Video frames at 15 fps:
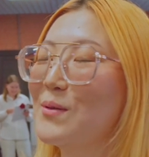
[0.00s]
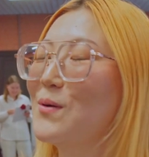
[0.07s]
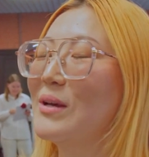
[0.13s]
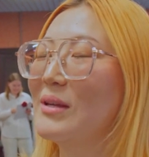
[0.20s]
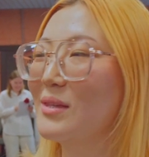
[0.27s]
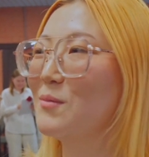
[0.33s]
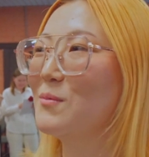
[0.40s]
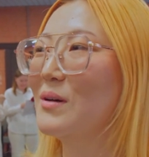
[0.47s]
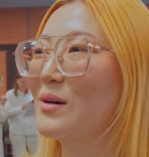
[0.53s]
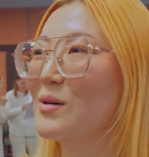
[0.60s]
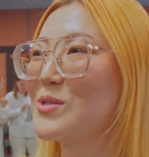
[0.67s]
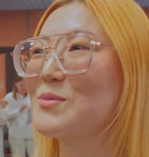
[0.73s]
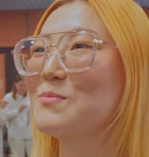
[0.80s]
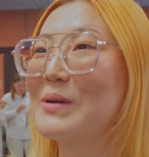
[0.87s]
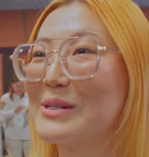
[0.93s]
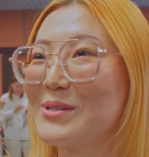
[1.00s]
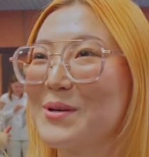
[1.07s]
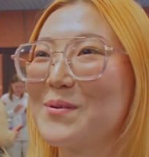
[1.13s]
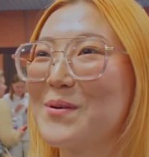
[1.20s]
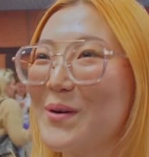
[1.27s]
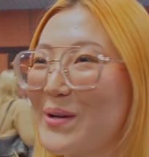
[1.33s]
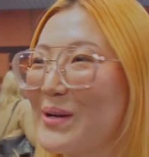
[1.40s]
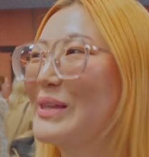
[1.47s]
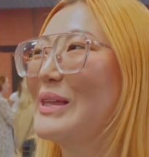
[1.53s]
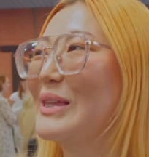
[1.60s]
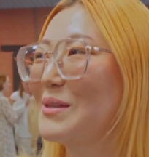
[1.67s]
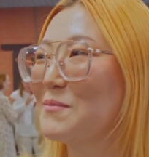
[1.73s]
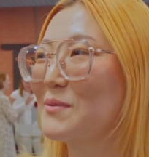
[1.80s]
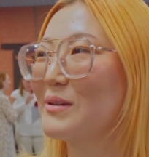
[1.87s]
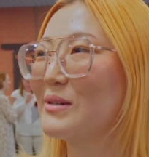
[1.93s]
но это был очень большой город,
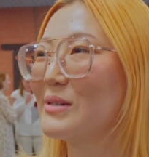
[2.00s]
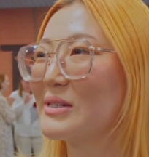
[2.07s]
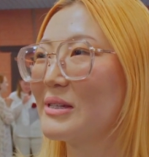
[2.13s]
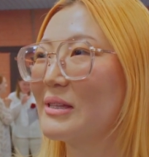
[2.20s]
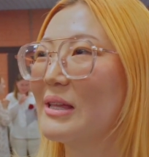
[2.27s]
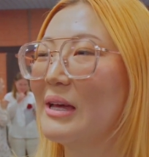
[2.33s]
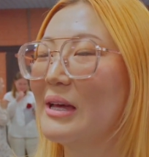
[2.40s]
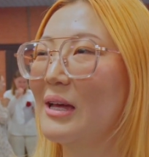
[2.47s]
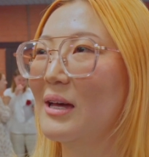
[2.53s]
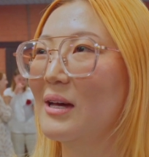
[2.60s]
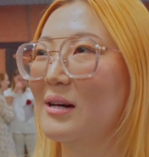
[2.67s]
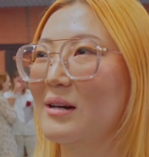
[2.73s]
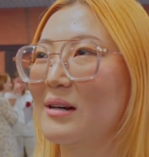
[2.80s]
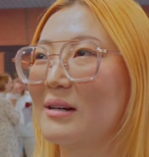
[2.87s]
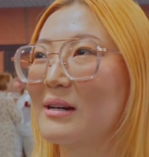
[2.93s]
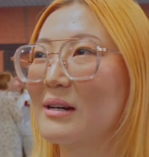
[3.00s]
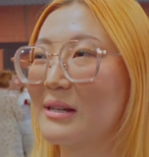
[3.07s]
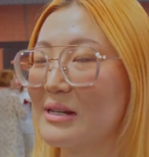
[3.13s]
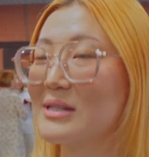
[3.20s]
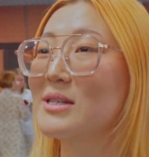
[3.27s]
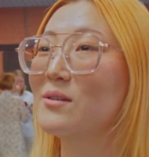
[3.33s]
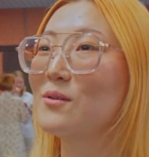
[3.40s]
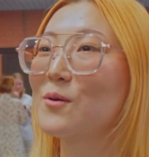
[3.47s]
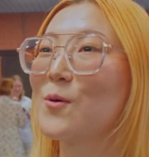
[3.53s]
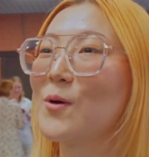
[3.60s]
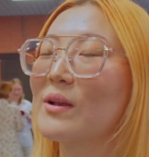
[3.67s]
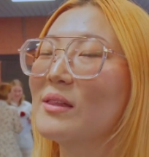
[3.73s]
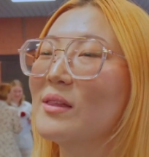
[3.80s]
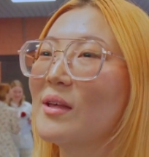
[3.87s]
это было очень а, красивый город.